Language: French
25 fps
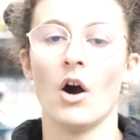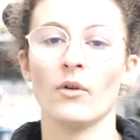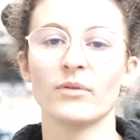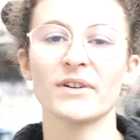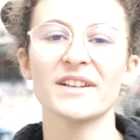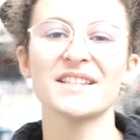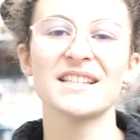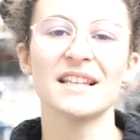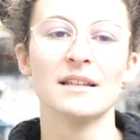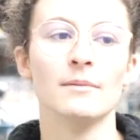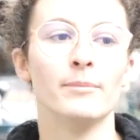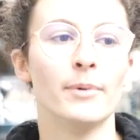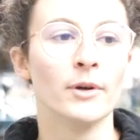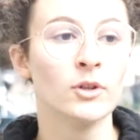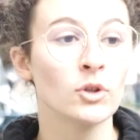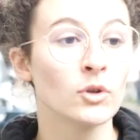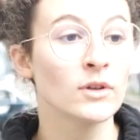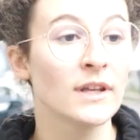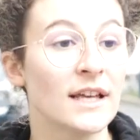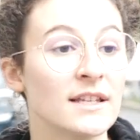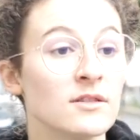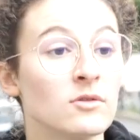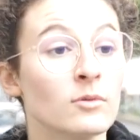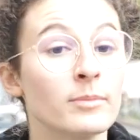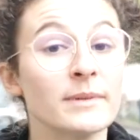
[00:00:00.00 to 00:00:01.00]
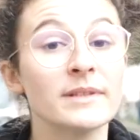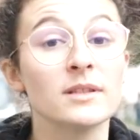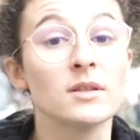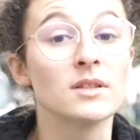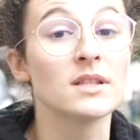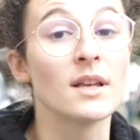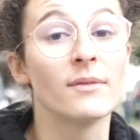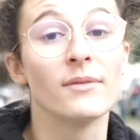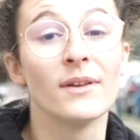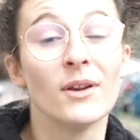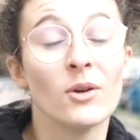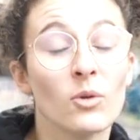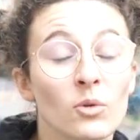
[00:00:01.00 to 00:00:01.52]
en vrai, c'est une bonne occasion parce que
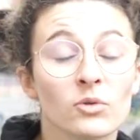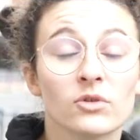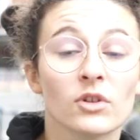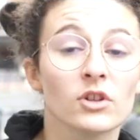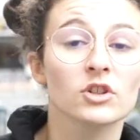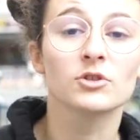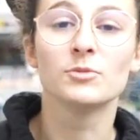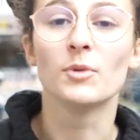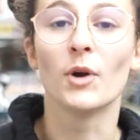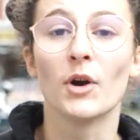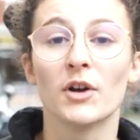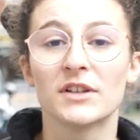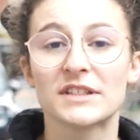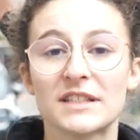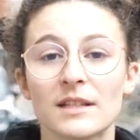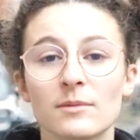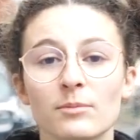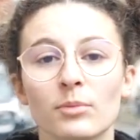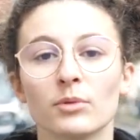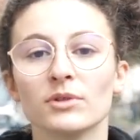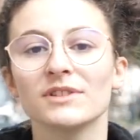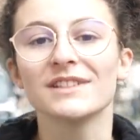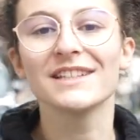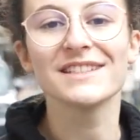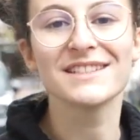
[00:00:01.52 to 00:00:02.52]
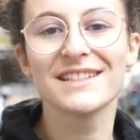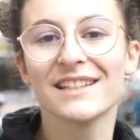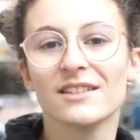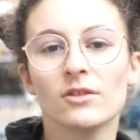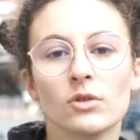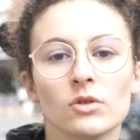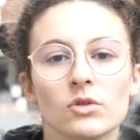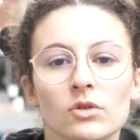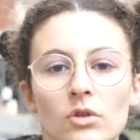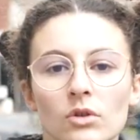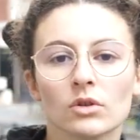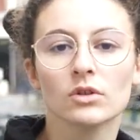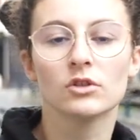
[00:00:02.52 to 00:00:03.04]
ça fait longtemps que je me renseigne pour tester
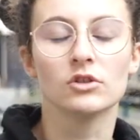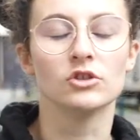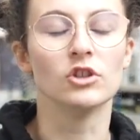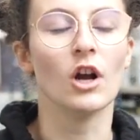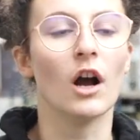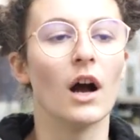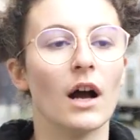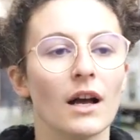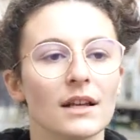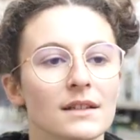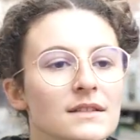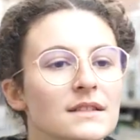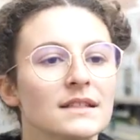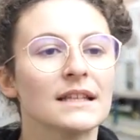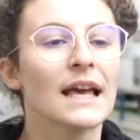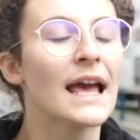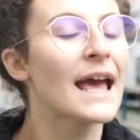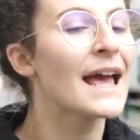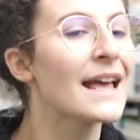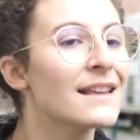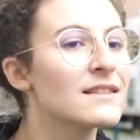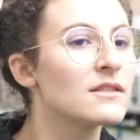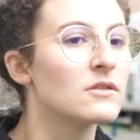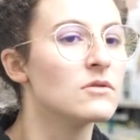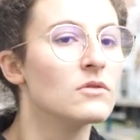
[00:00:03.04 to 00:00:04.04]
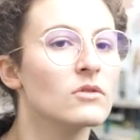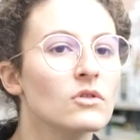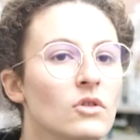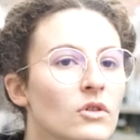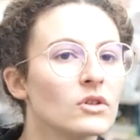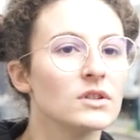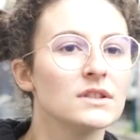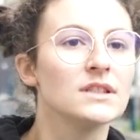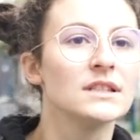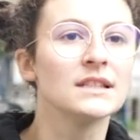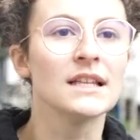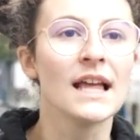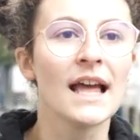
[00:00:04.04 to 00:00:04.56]
d'autres trucs, genre un skate, une
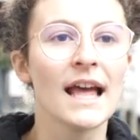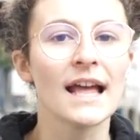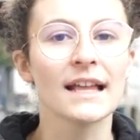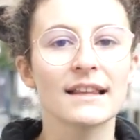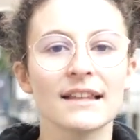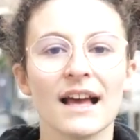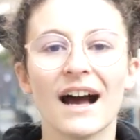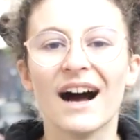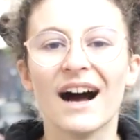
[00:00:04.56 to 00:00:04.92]
trottinette,